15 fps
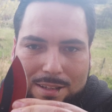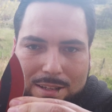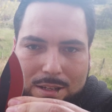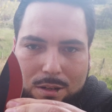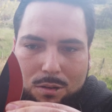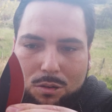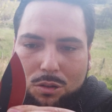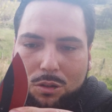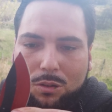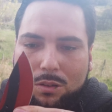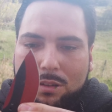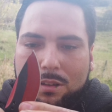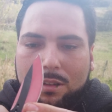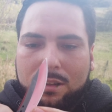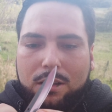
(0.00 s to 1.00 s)
incluso
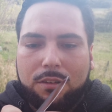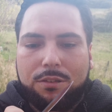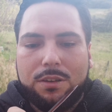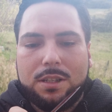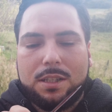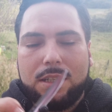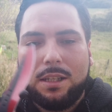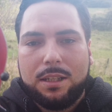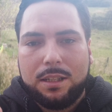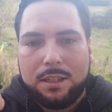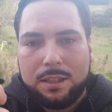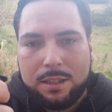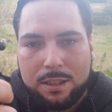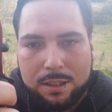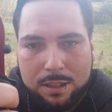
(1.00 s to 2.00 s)
difícil
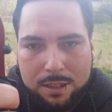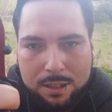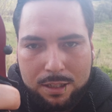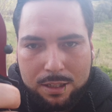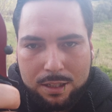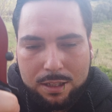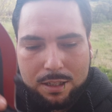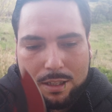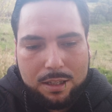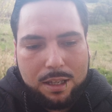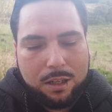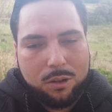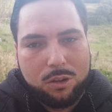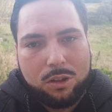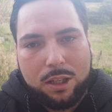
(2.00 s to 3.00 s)

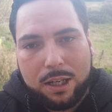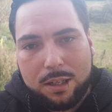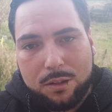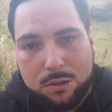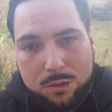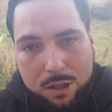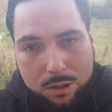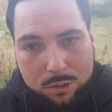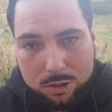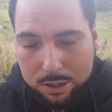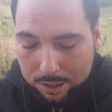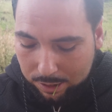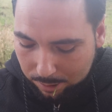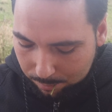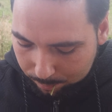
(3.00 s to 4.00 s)
de cortar con una
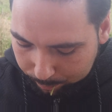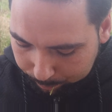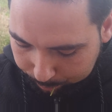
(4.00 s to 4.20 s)
cuchilla.